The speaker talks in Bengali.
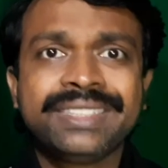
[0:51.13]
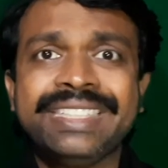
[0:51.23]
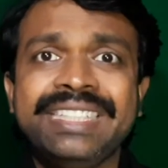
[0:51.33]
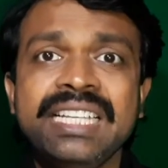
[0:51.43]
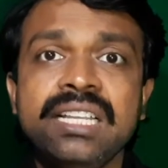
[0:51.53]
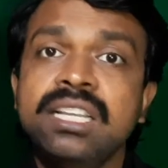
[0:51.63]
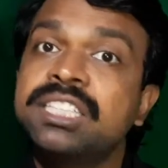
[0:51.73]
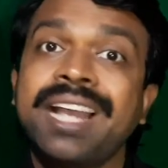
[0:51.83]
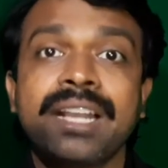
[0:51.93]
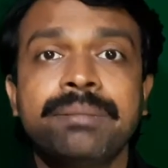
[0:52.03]
দিদি
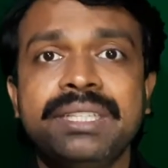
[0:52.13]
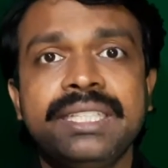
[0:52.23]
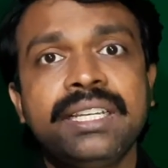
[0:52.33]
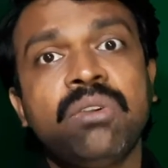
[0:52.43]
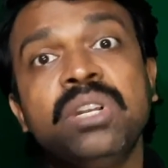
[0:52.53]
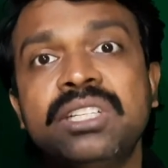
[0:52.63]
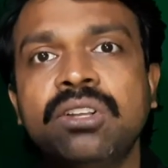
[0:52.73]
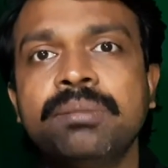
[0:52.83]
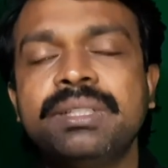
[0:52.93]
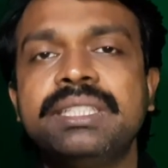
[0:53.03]
সাংবাদিকরা অনেক
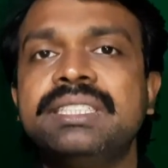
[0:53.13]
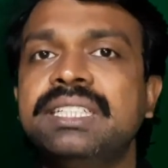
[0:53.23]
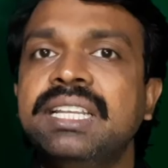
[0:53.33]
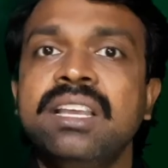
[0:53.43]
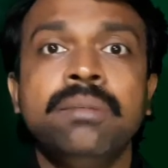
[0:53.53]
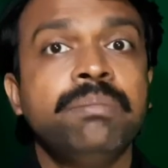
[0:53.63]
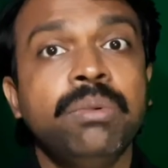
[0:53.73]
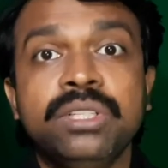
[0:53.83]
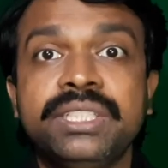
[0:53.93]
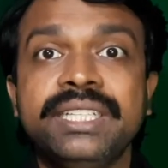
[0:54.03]
সংবাদ দিচ্ছে
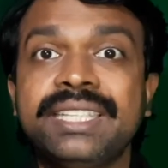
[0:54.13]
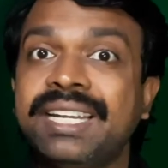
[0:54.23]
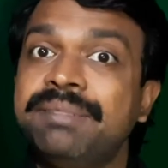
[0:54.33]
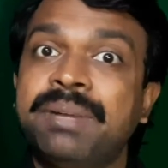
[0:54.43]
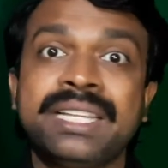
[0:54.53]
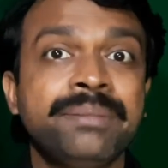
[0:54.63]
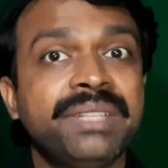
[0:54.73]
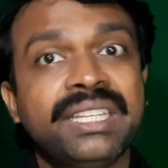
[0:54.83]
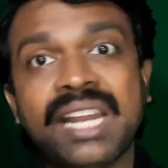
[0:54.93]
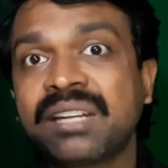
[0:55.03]
বলছে তারা বাদাম
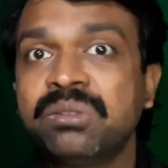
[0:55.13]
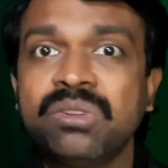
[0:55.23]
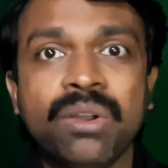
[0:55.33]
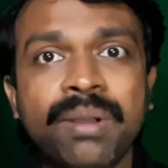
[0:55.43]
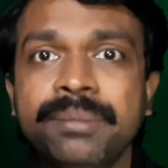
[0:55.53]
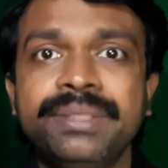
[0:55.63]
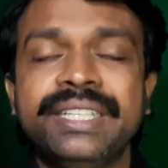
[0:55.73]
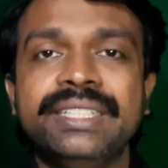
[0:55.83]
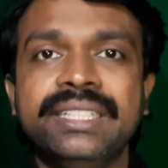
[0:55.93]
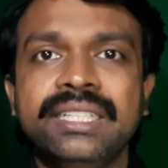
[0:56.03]
দাদার আর কোনো অভাব
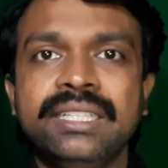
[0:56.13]
নেই